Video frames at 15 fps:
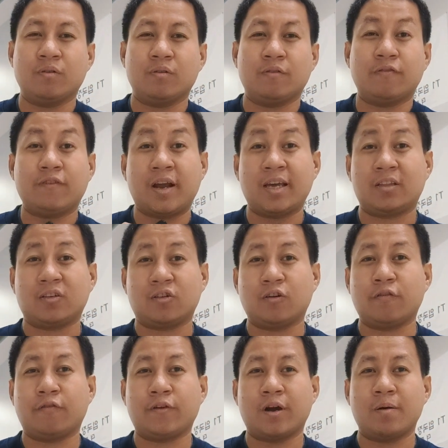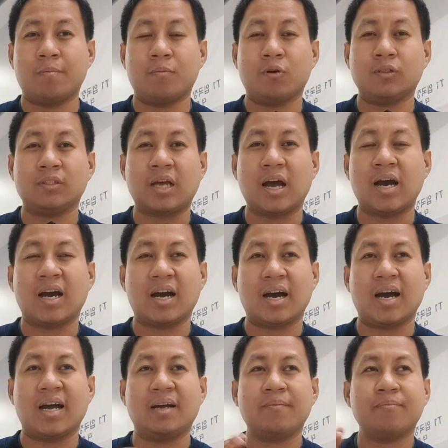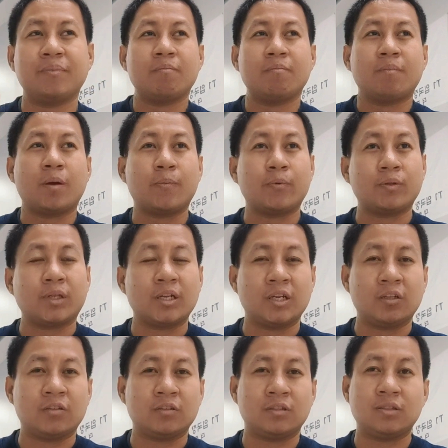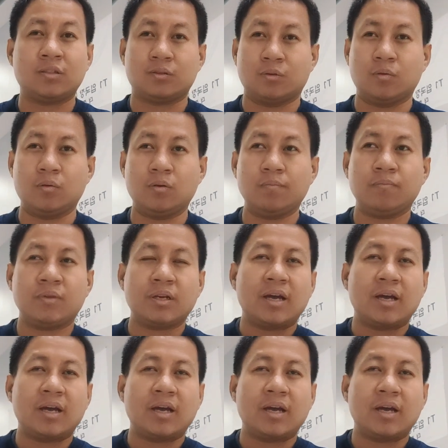flight ko from Osaka papunta dito sa Seoul.